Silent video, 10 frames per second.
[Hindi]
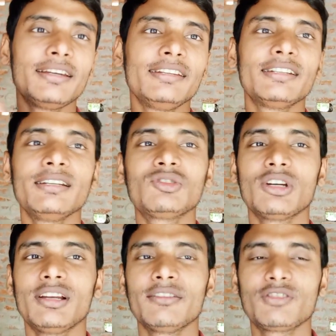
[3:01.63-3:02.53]
के लिए
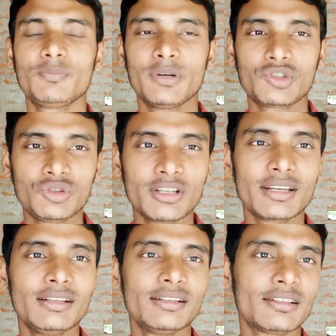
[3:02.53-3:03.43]
चालान से बचने
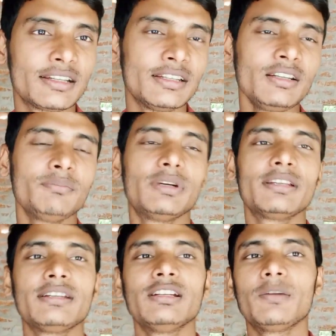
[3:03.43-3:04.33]
के लिए नहीं
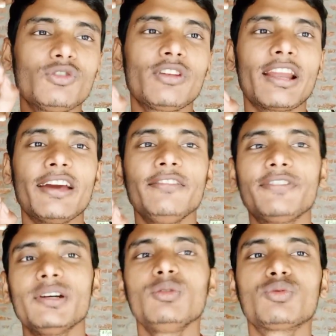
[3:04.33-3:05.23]
बल्कि अपनी जो
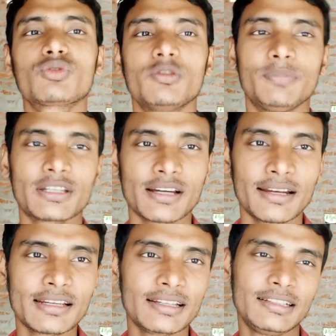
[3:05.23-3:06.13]
लाइफ है उसको
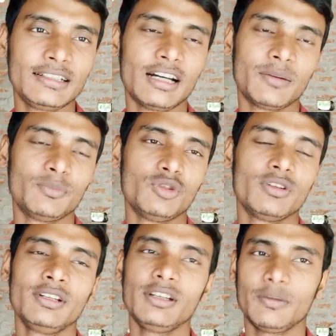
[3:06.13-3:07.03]
बचाने के लिए आप जो
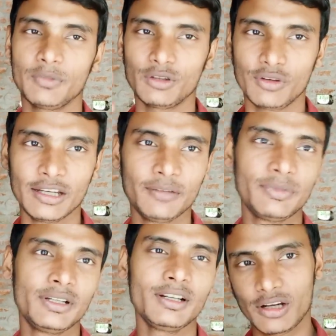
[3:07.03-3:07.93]
है अपना जो
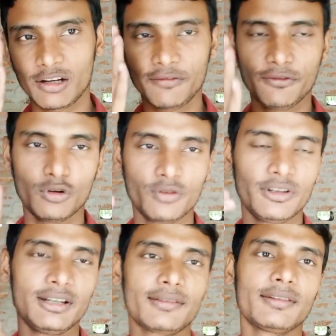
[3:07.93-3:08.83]
हेलमेट और अगर आप फोर
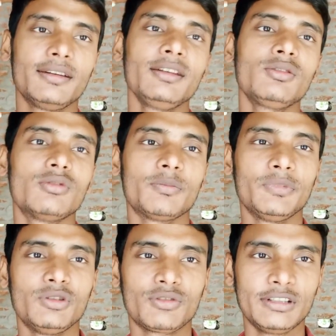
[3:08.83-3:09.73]
व्हीलर से हैं तो
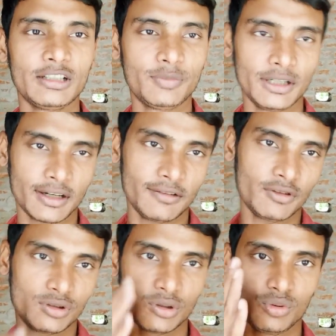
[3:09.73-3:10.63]
अपनी जो सीट बेल्ट है
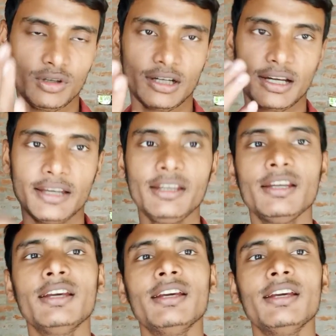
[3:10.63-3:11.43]
वो जरूर लगाएं